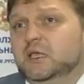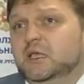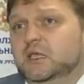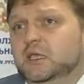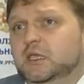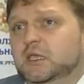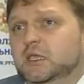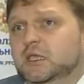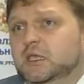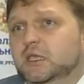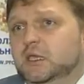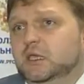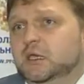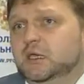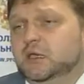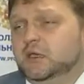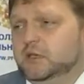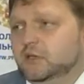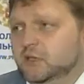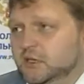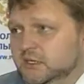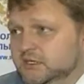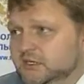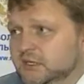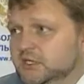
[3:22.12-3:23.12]

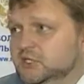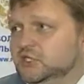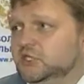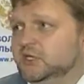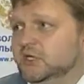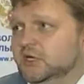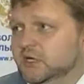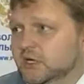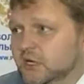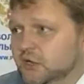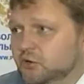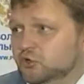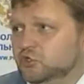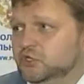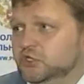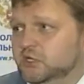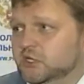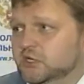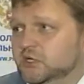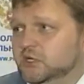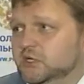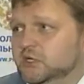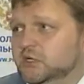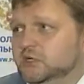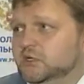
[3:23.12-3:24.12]
И достаточно
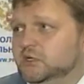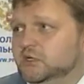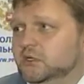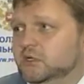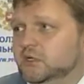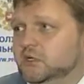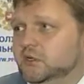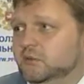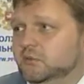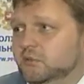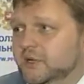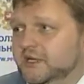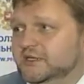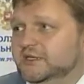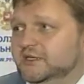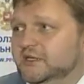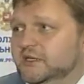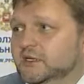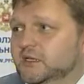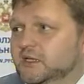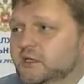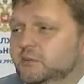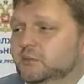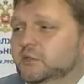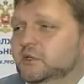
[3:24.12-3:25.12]
хорошая
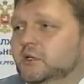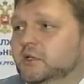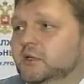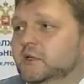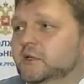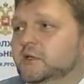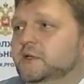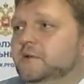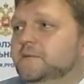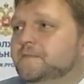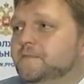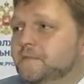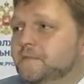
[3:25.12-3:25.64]
база именно